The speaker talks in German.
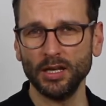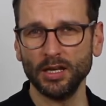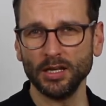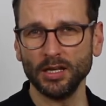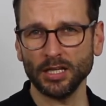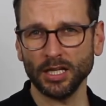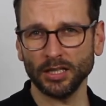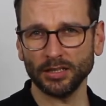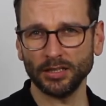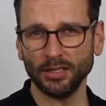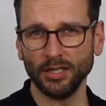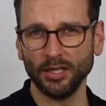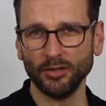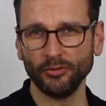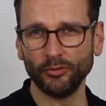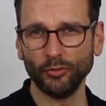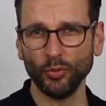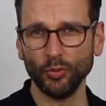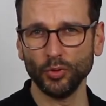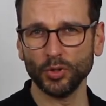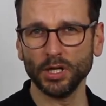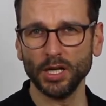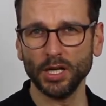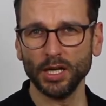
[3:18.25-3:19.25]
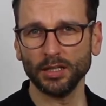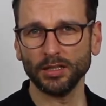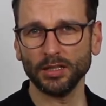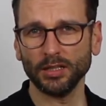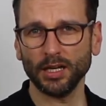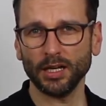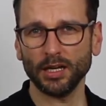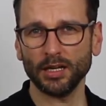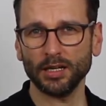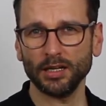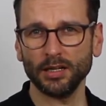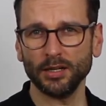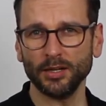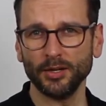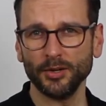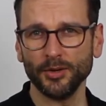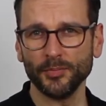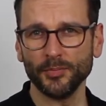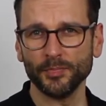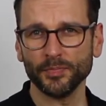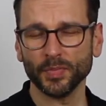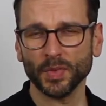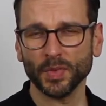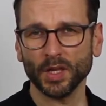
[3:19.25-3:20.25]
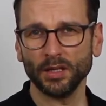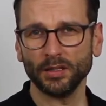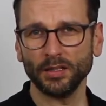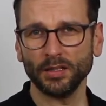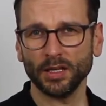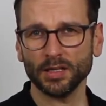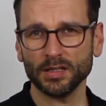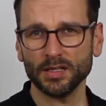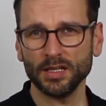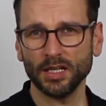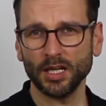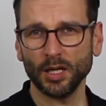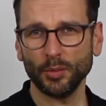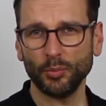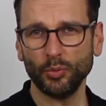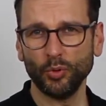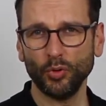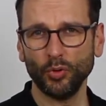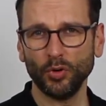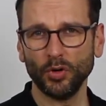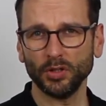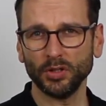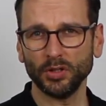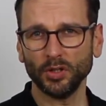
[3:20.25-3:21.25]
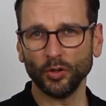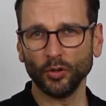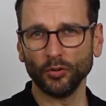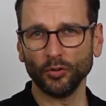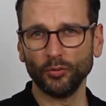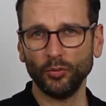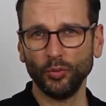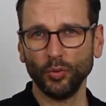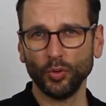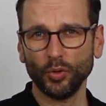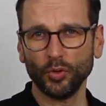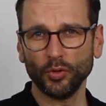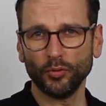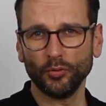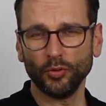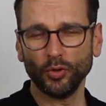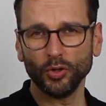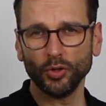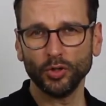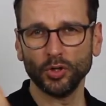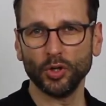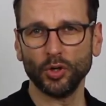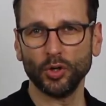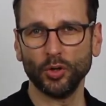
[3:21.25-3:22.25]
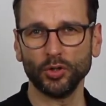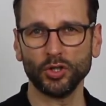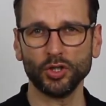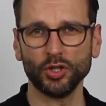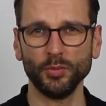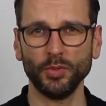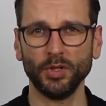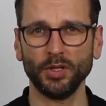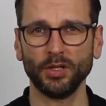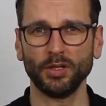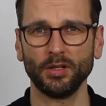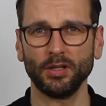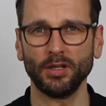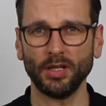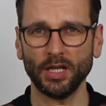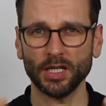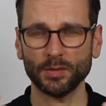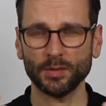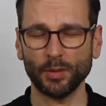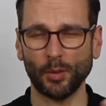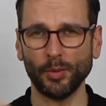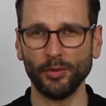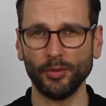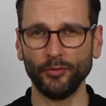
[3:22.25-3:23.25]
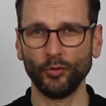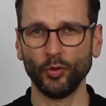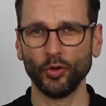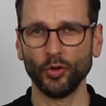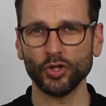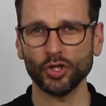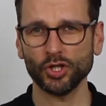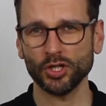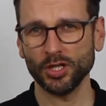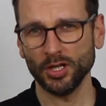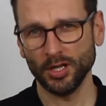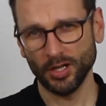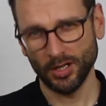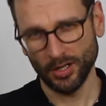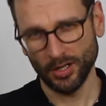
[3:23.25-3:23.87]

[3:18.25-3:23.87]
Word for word: Ich hatte den Hinflug nach, nach Singapur und den Rückflug von Ho Chi Minh. das war mein Wunsch.